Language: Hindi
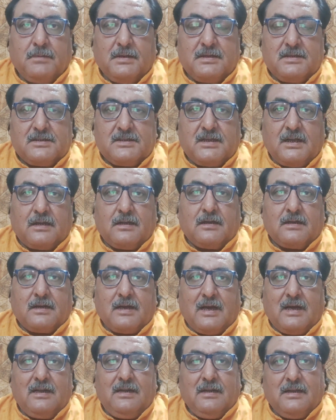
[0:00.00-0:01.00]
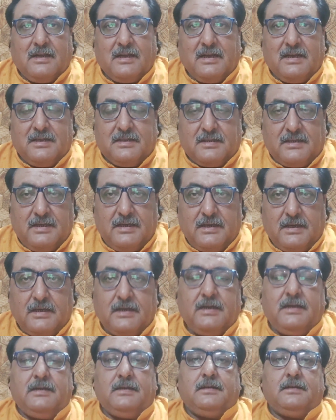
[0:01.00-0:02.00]
पंचक काल कहते
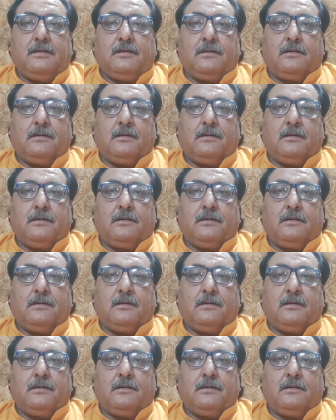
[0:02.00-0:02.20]
हैं